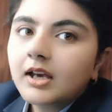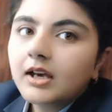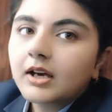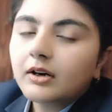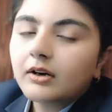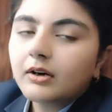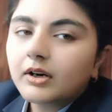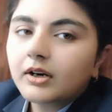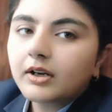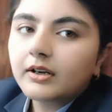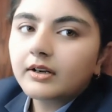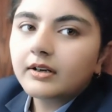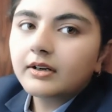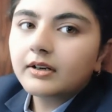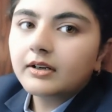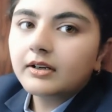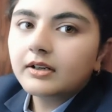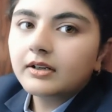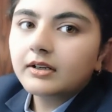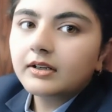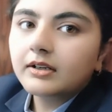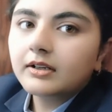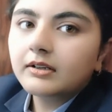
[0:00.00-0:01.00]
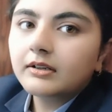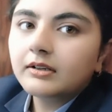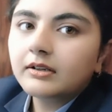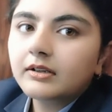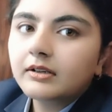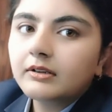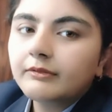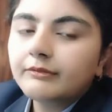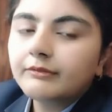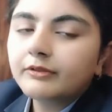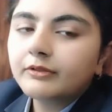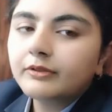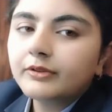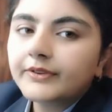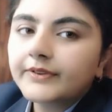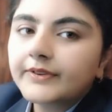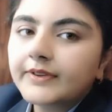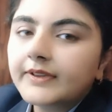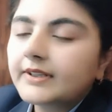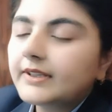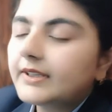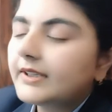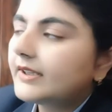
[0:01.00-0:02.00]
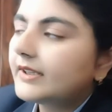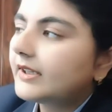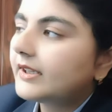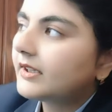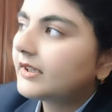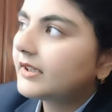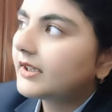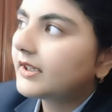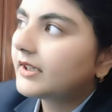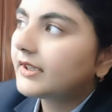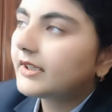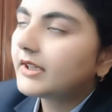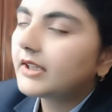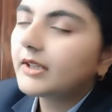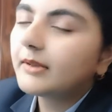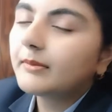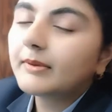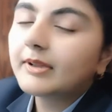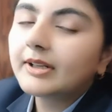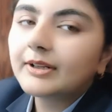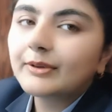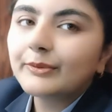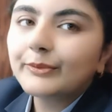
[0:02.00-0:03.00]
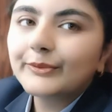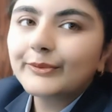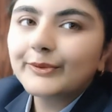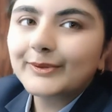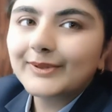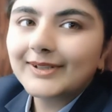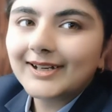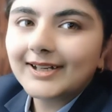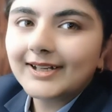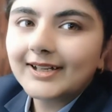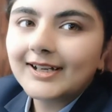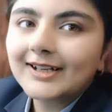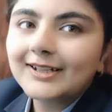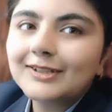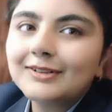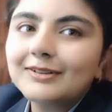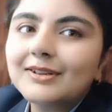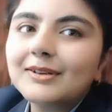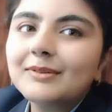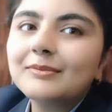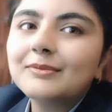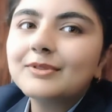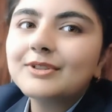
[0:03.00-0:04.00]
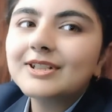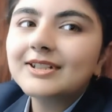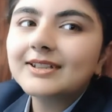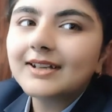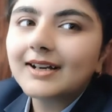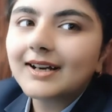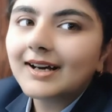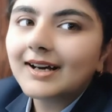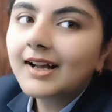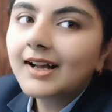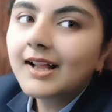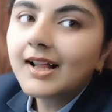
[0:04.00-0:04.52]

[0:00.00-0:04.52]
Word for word: और फ़ोन से एडिटिंग करके मैंने उसको डाला क्योंकि मुझे था